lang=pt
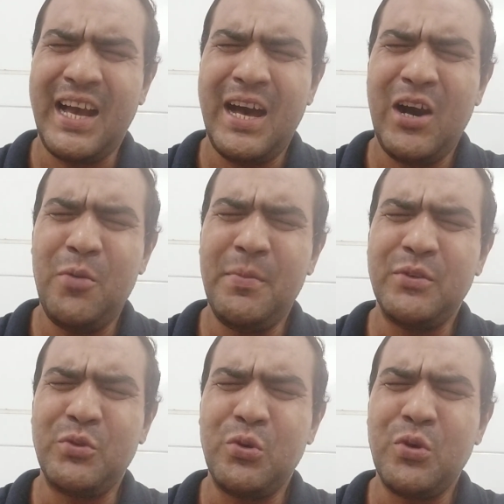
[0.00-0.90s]
Calma
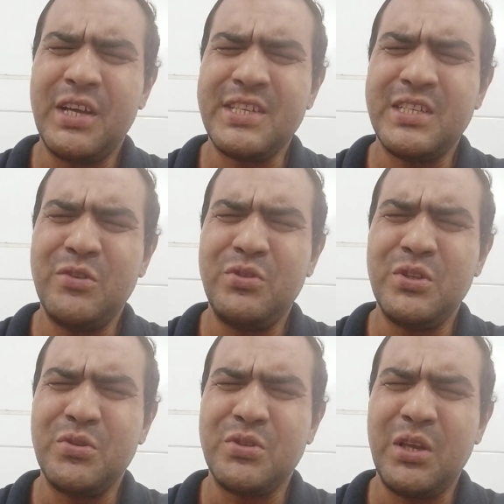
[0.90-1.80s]
o teu coração,
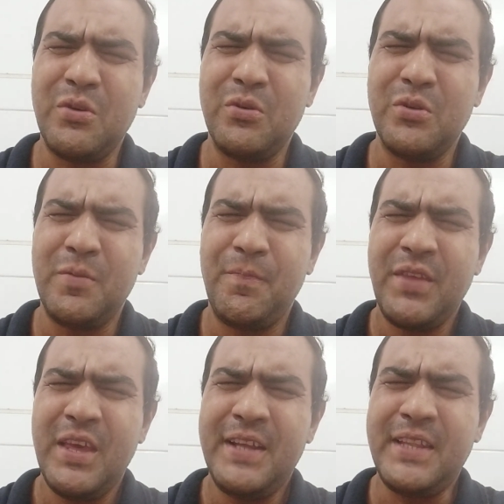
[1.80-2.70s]
diz o Senhor
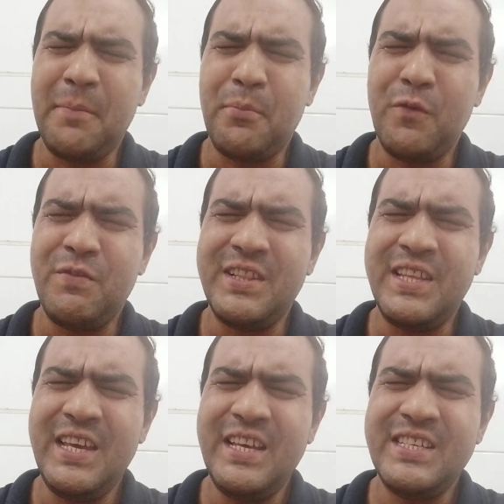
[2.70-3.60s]
tem
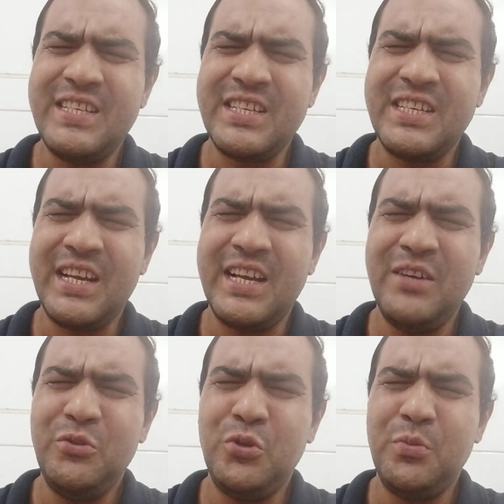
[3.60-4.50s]
providência
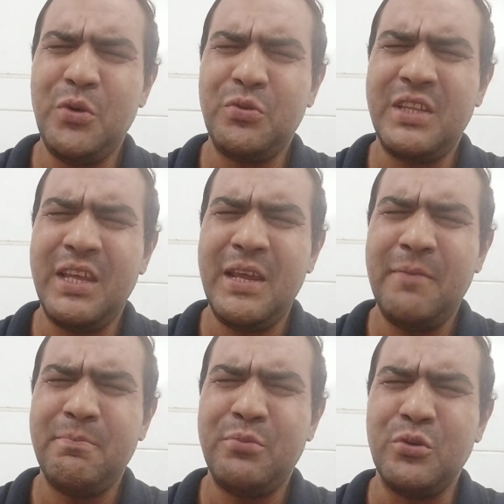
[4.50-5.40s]
chegando no meu
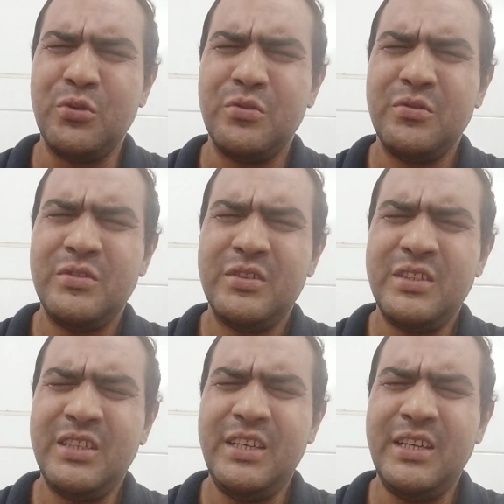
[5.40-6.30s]
tempo.
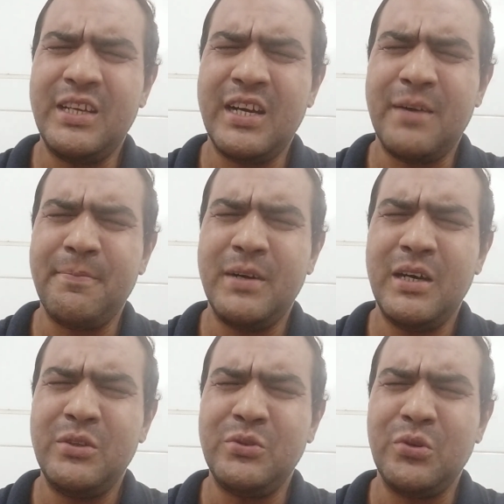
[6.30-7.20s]
E
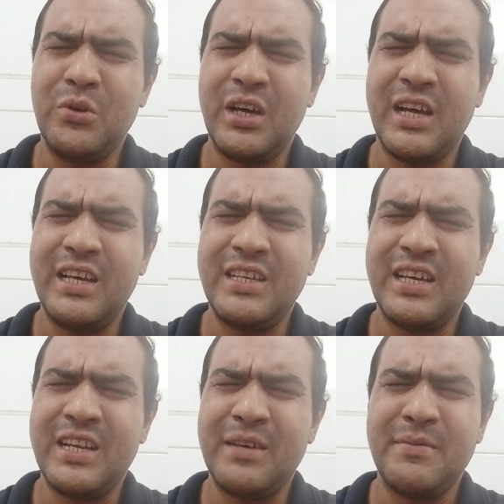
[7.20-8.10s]
camando
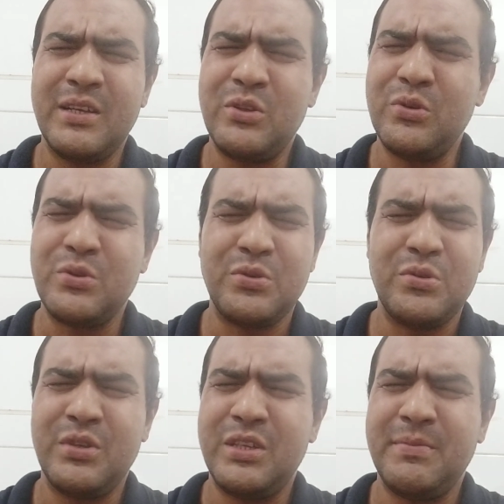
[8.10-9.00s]

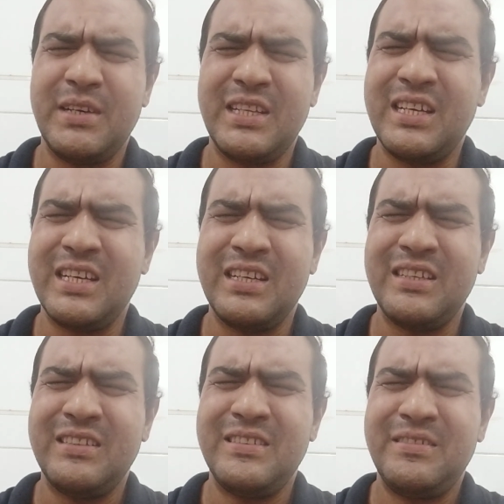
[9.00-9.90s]
raiaravadossori manará.